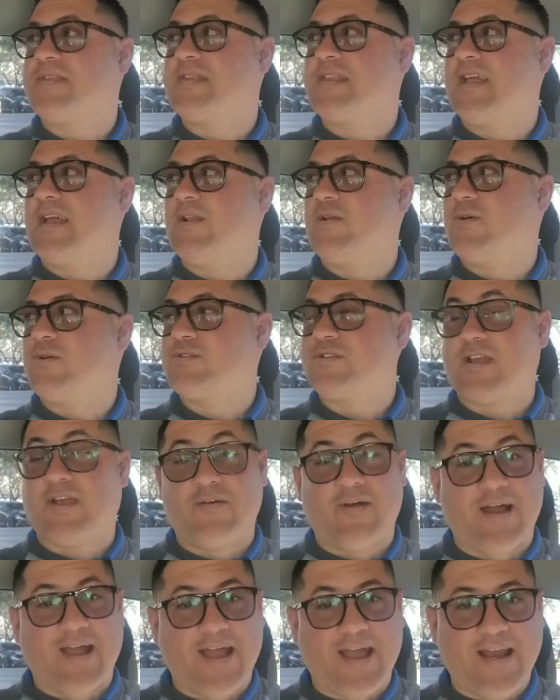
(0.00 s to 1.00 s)
de los
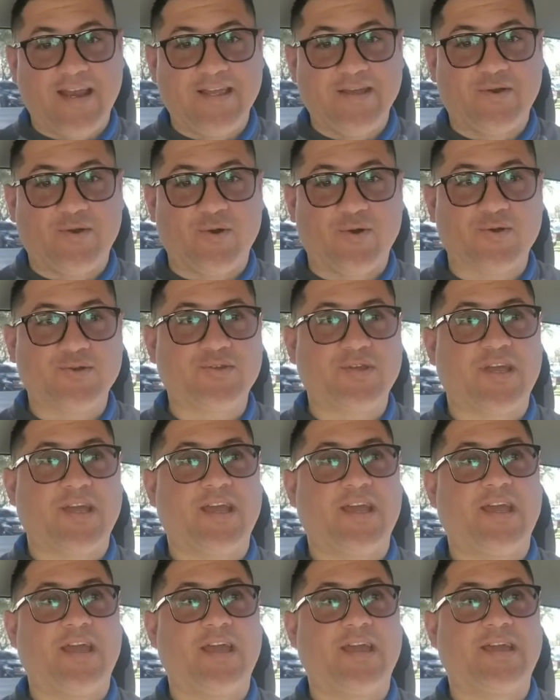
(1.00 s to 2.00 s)
evangélicos
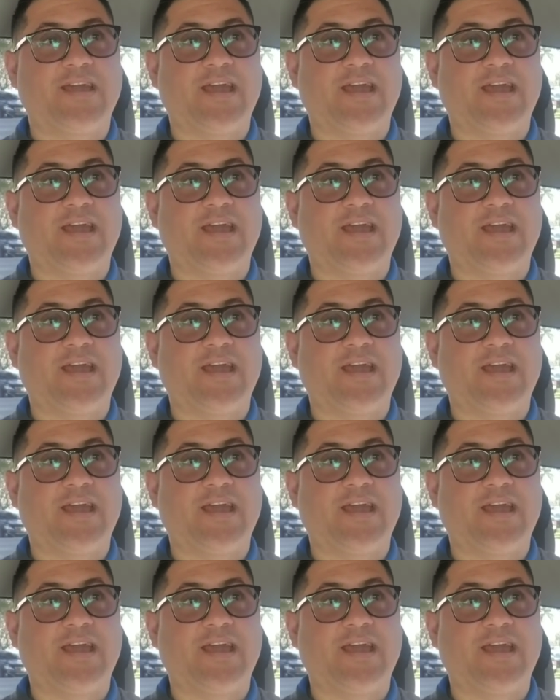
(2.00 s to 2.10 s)
eh,